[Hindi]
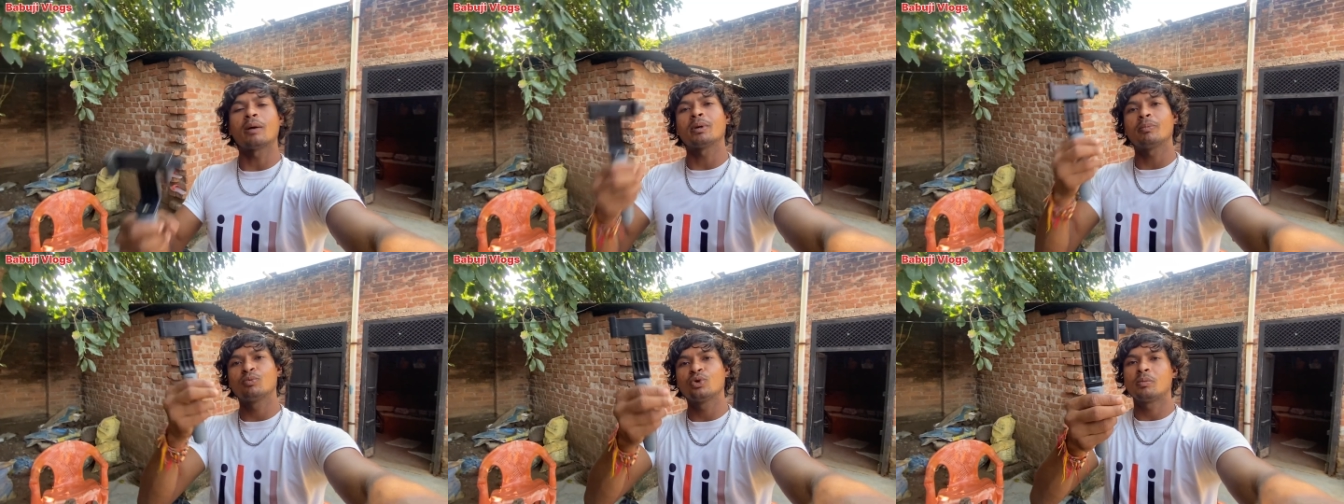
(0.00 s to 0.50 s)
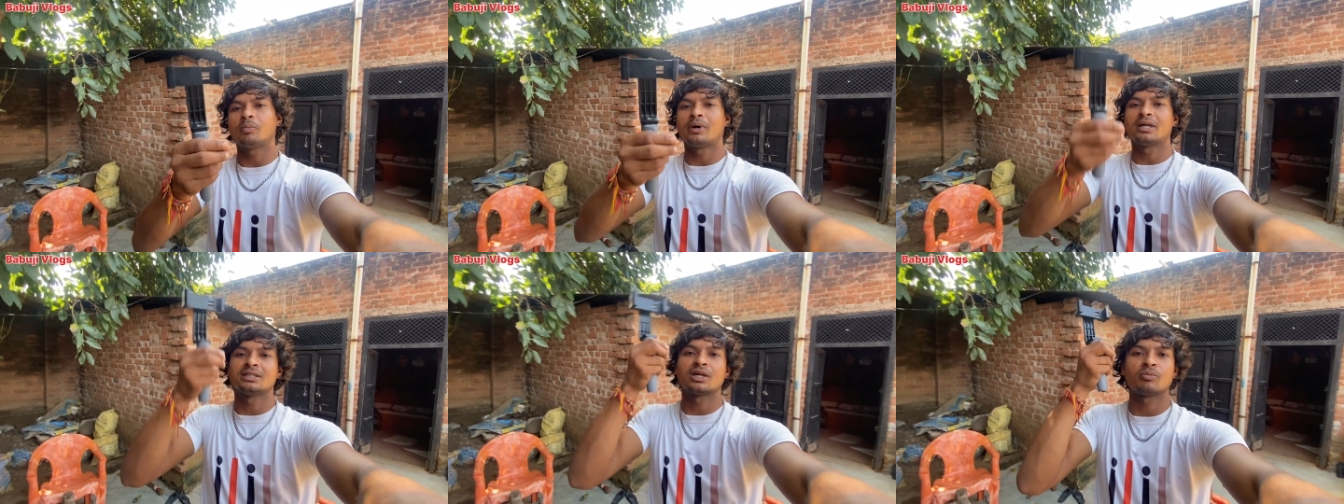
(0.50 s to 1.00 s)
आपके पूरे
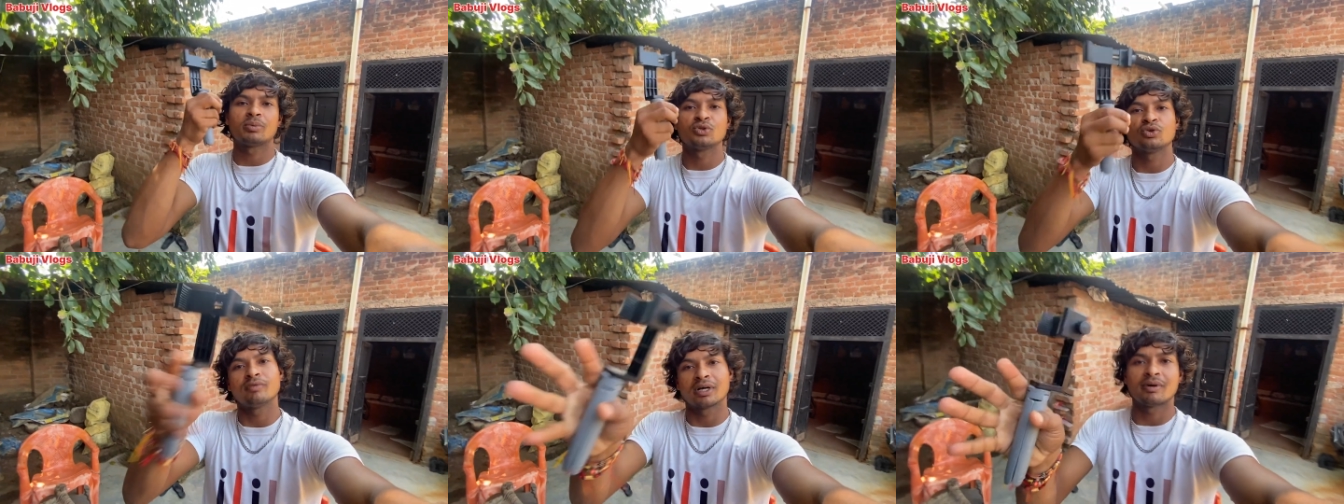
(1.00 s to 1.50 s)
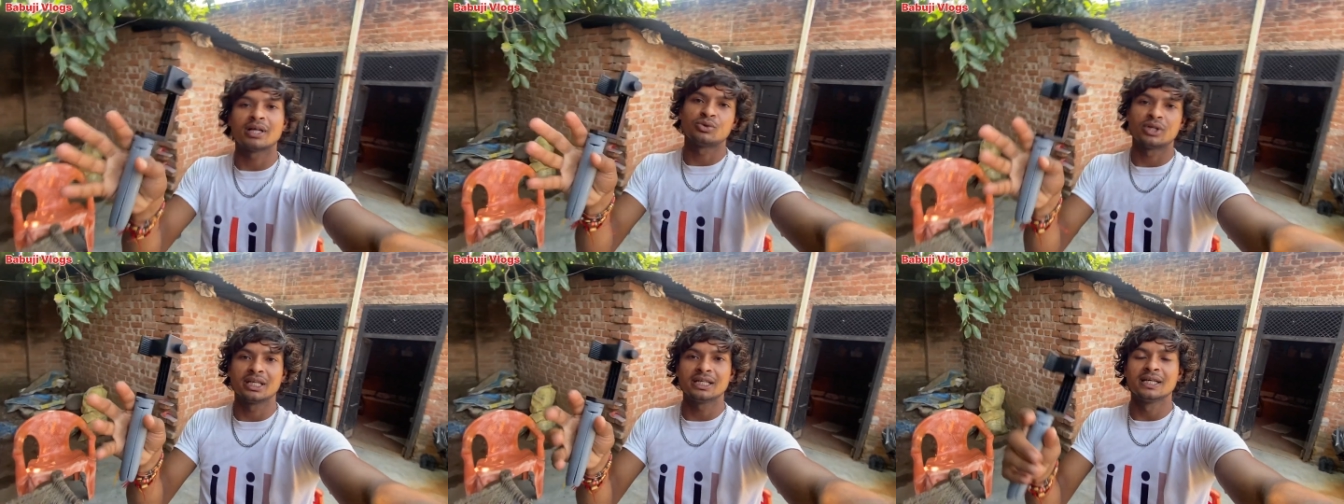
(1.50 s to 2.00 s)
पाँच हज़ार रुपये जो है बर्बाद हो
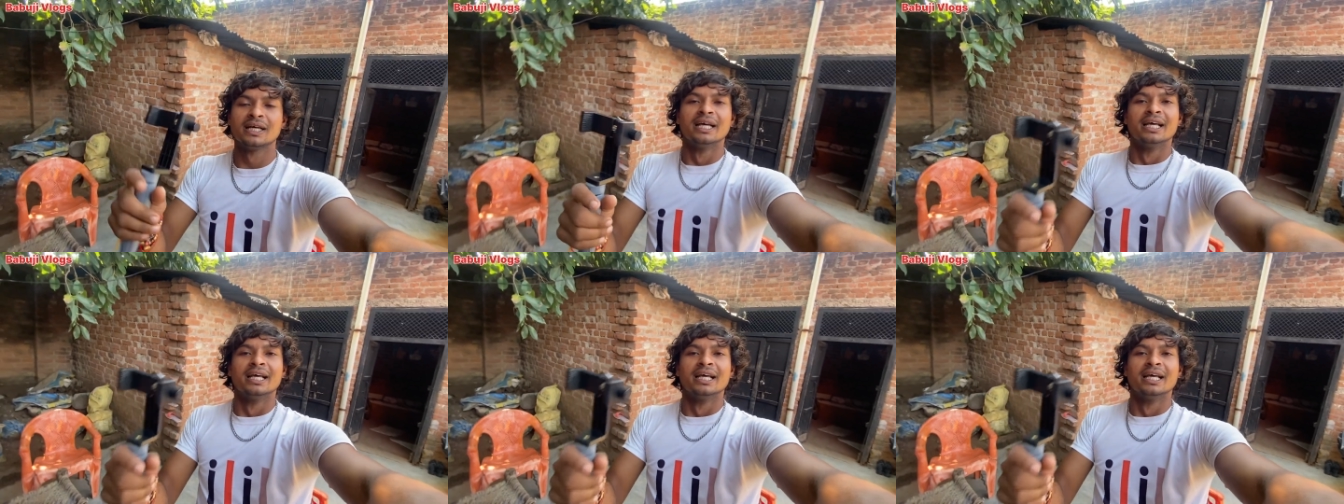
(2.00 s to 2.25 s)
जाने हैं